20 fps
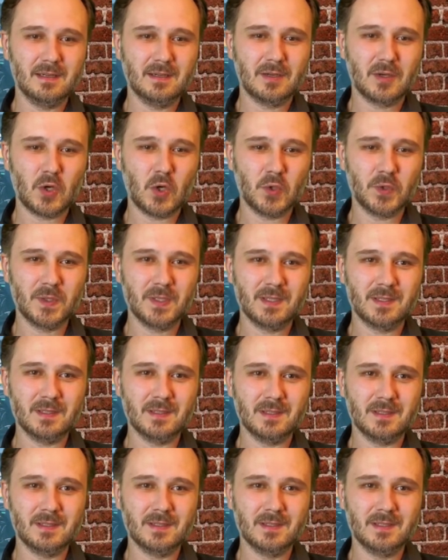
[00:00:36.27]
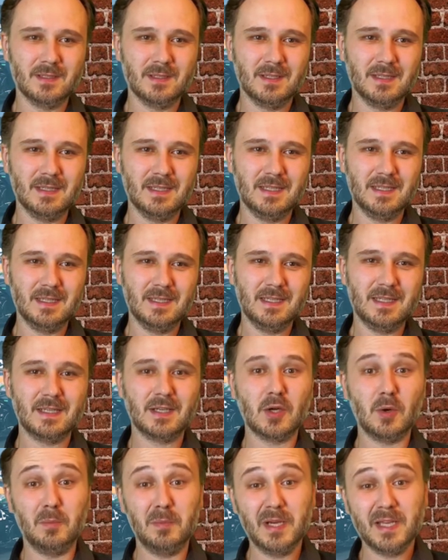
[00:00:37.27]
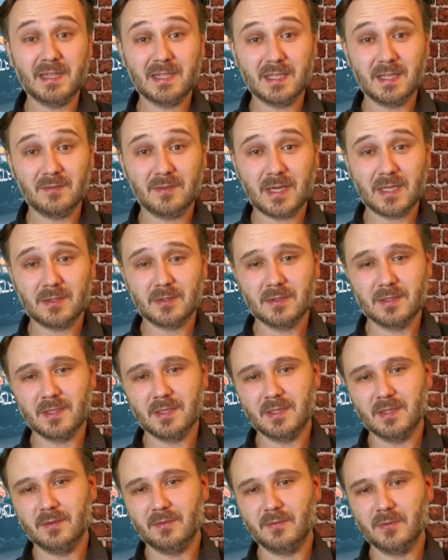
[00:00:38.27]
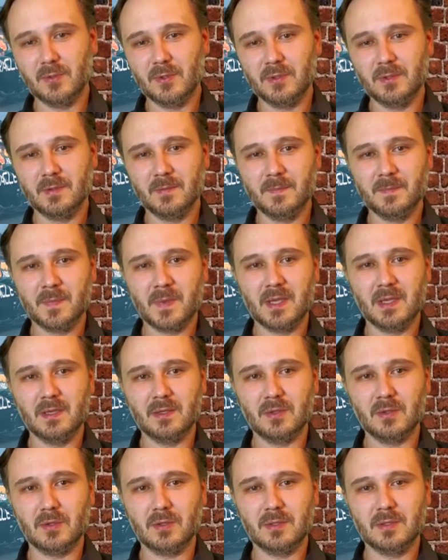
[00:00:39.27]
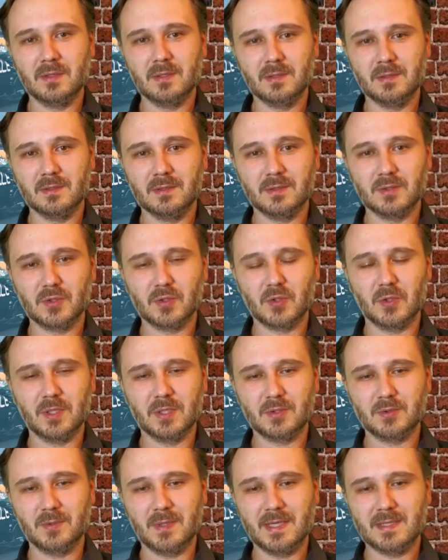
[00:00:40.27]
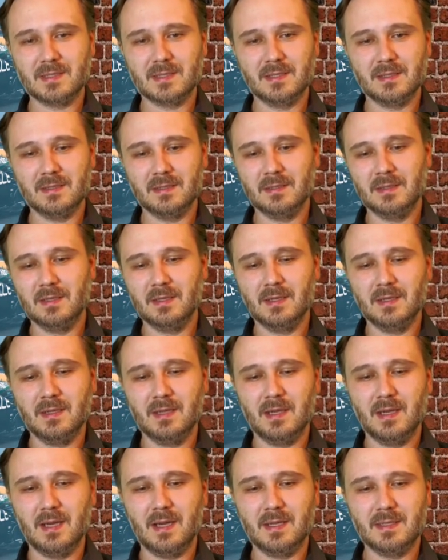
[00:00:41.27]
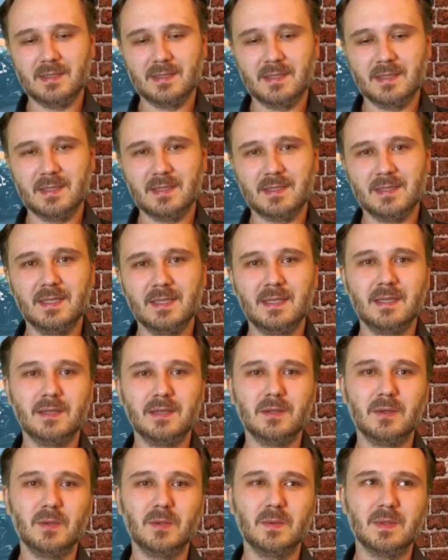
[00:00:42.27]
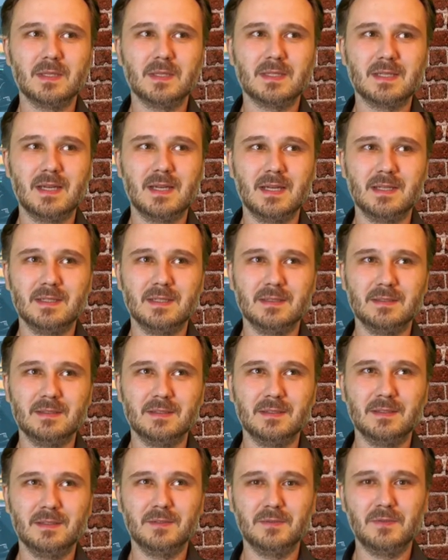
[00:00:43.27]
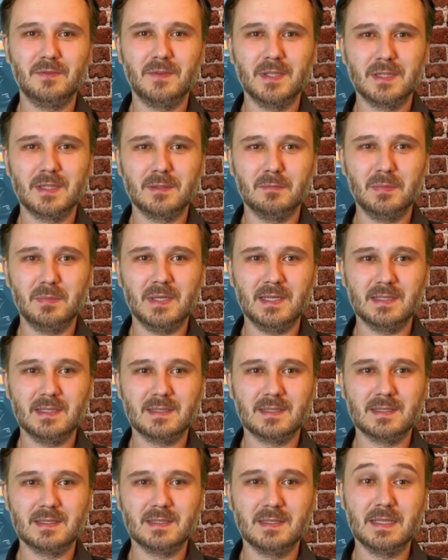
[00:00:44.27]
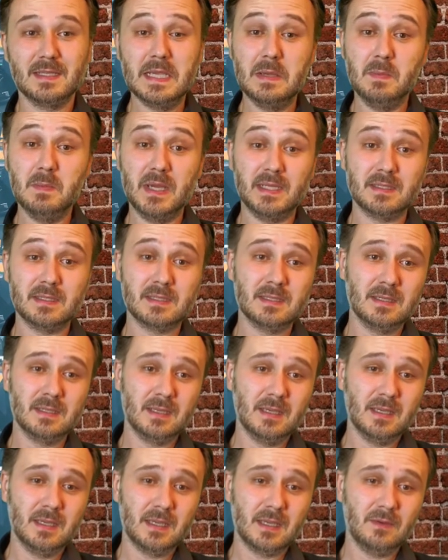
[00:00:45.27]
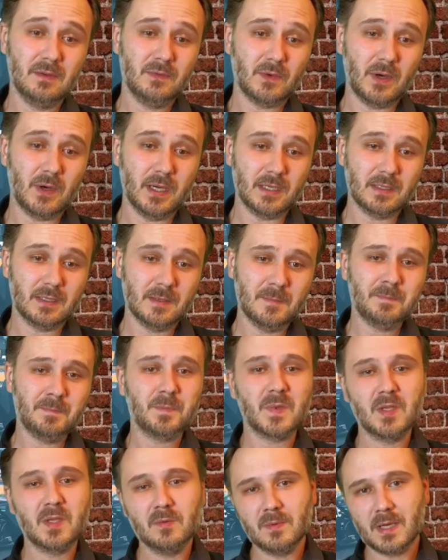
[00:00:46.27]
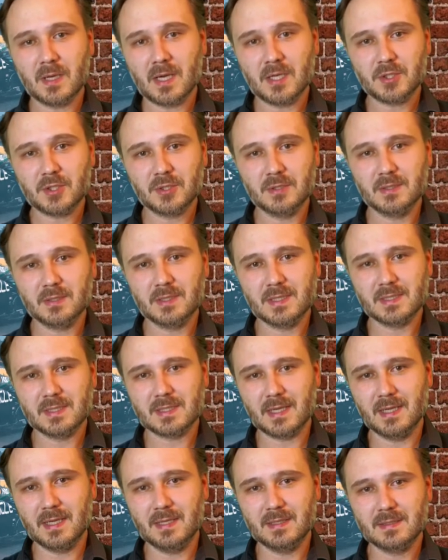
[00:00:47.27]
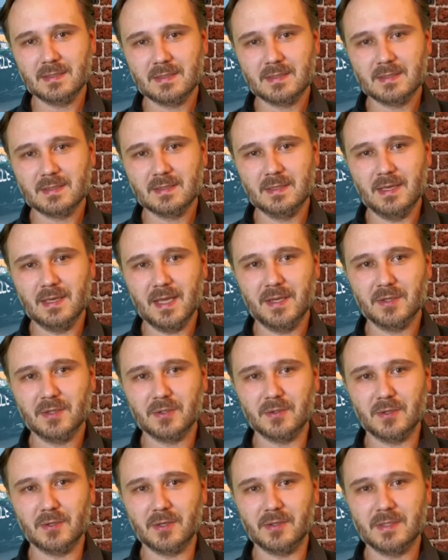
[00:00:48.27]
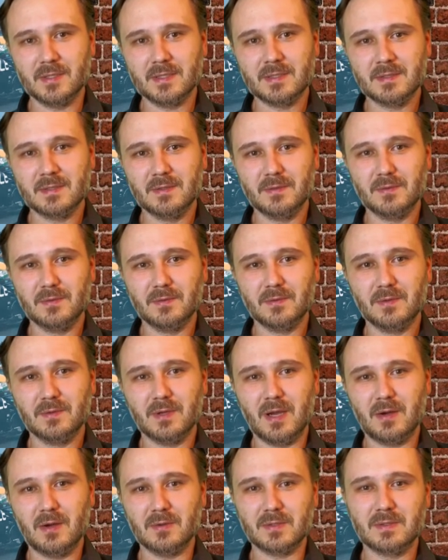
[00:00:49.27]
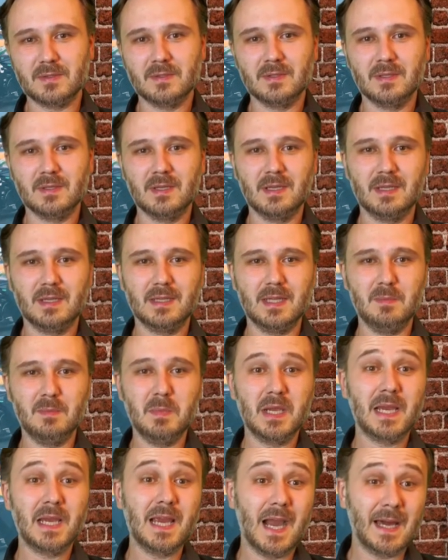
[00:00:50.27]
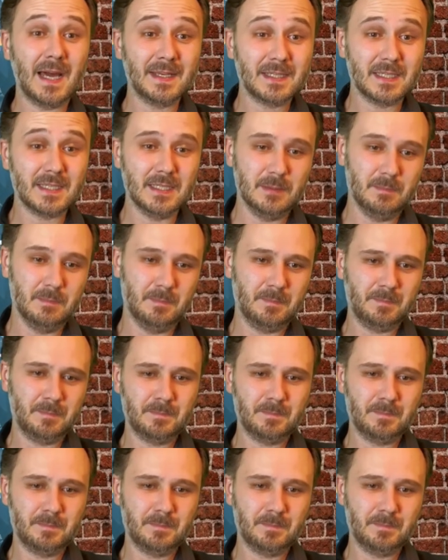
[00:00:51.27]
konnte nicht komplett die Erwartungen erfüllen, jedoch George Russell hat sich sicher über seinen vierten Platz immens gefreut. Die Überraschung des Rennens Lando Norris aus dem McLaren-Team.